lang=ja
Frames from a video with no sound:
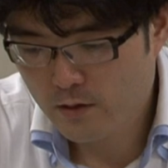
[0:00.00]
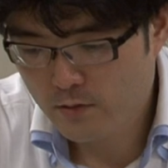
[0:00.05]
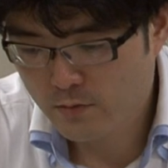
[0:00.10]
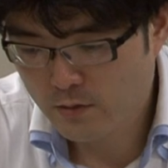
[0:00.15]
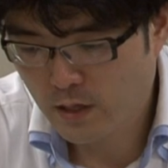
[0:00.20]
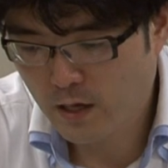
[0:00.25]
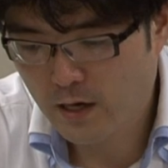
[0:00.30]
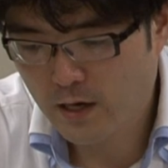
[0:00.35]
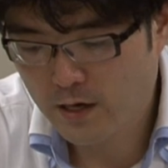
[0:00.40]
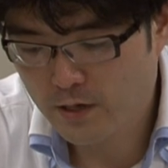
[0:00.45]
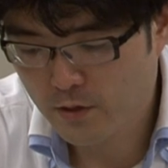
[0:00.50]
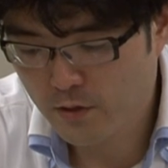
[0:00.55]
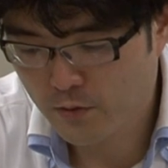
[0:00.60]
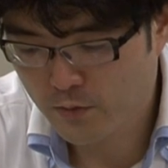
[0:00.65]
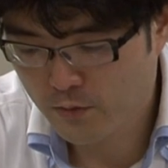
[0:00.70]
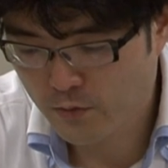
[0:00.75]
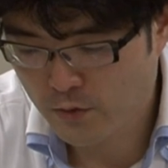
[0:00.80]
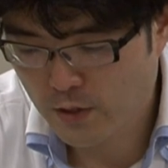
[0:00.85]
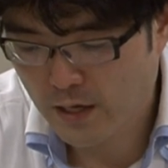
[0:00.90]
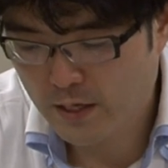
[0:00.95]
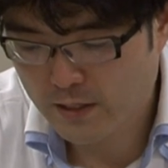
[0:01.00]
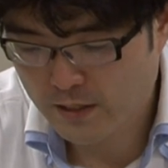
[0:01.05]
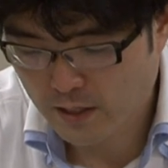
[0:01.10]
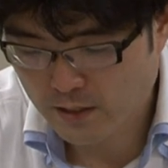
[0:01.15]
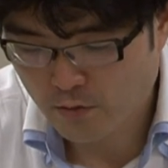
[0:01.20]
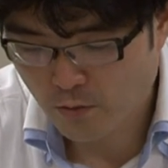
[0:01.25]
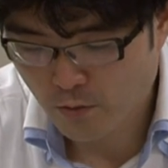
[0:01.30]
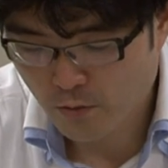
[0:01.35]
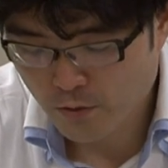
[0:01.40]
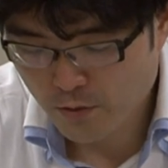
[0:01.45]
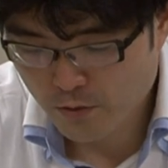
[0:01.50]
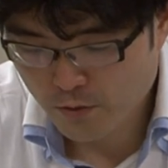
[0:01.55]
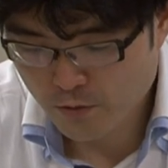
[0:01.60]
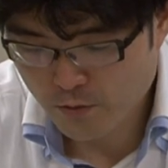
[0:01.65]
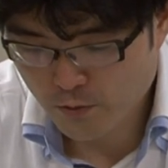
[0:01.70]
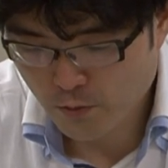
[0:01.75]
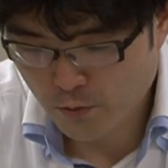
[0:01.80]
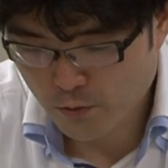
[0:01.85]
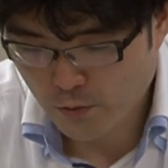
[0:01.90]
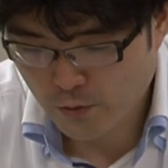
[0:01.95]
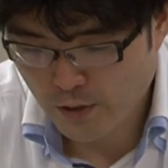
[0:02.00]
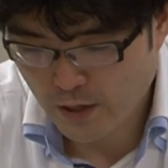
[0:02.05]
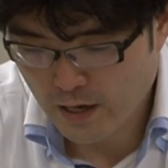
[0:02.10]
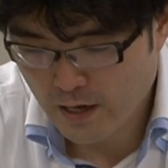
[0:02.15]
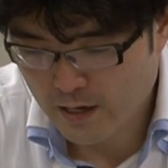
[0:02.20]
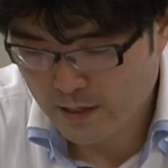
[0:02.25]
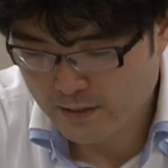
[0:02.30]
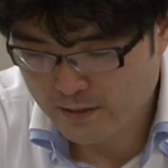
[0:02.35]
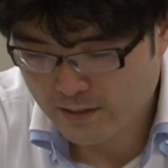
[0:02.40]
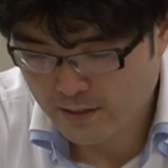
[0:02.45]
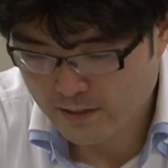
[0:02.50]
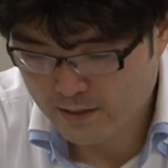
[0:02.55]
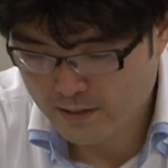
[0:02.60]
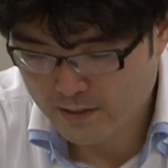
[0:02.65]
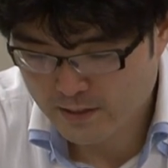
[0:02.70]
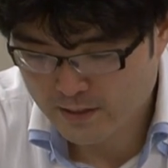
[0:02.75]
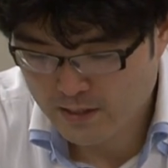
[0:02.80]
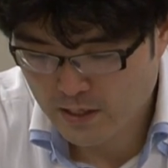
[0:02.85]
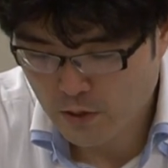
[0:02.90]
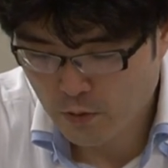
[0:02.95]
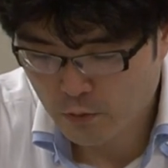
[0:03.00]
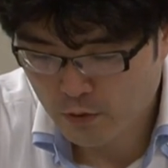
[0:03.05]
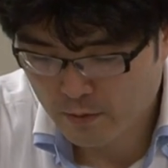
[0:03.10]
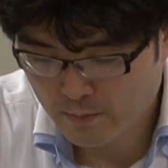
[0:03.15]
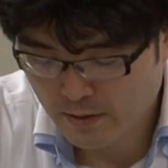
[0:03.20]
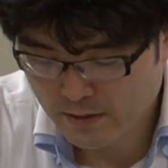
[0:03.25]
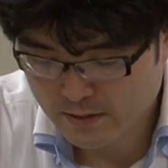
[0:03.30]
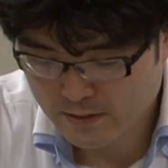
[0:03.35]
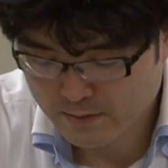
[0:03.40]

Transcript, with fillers: 疑いようのないんだということで排斥しておりま